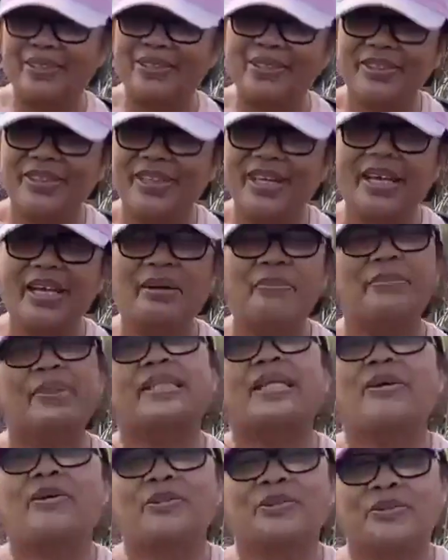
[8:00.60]
ko.
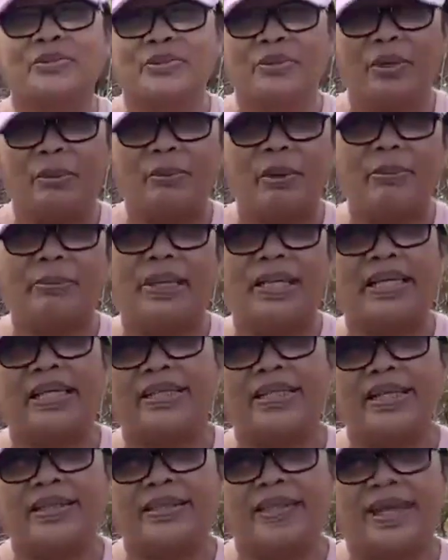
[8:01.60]
Bitaw, Gopa,
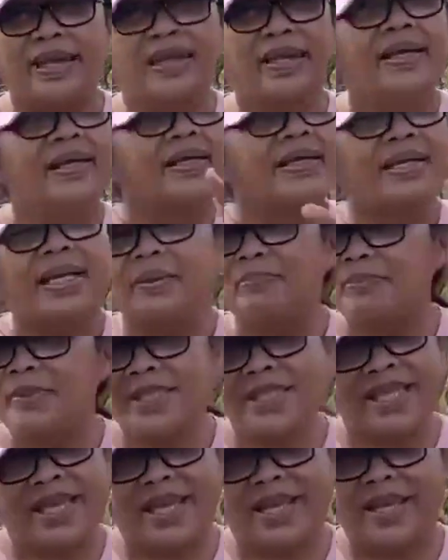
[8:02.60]
magkita ta. Keep
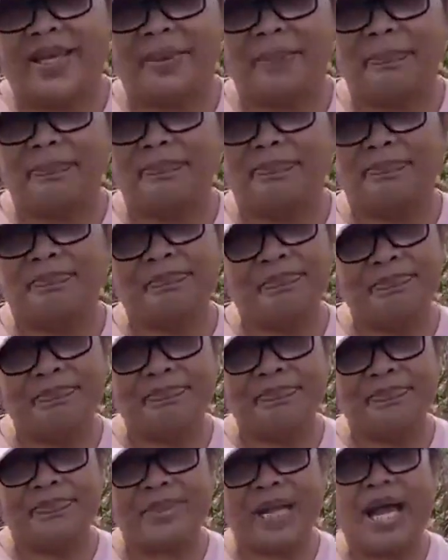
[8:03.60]
safe. Hmm?
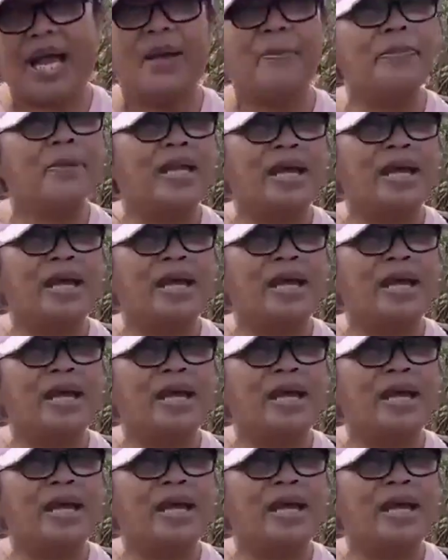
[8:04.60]
Happy,